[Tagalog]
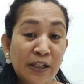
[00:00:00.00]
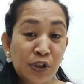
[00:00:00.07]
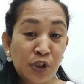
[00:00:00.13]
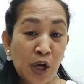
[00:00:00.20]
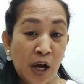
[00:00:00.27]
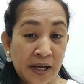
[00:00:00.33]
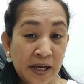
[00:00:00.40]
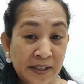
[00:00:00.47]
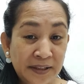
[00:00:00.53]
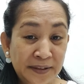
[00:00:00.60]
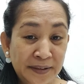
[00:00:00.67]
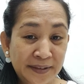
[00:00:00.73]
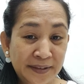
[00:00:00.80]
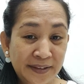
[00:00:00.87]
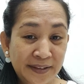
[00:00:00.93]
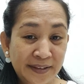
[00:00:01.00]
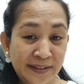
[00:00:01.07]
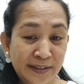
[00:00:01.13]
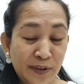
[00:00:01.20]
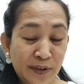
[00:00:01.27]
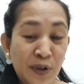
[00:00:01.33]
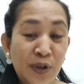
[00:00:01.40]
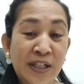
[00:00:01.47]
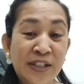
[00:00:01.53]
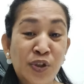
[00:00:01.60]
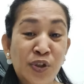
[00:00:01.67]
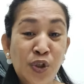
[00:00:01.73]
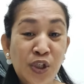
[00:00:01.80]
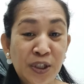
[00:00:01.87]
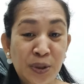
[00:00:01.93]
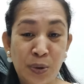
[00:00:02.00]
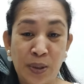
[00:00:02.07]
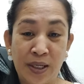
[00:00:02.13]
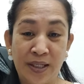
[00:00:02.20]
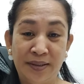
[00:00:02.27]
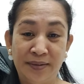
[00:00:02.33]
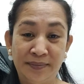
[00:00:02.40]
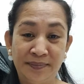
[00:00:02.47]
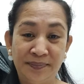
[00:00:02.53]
child or a children